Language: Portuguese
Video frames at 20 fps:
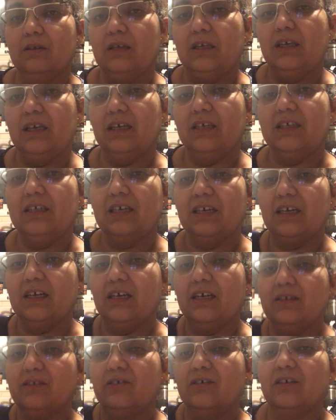que é essa
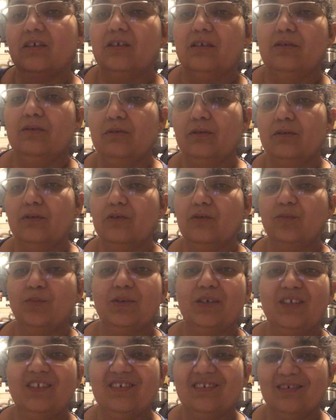caixa aqui, o dos
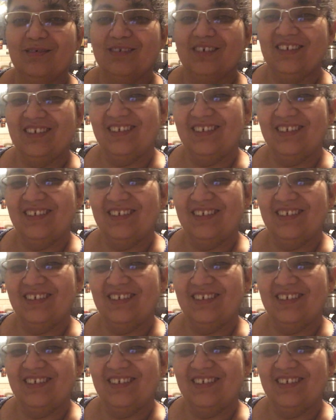peitos, como a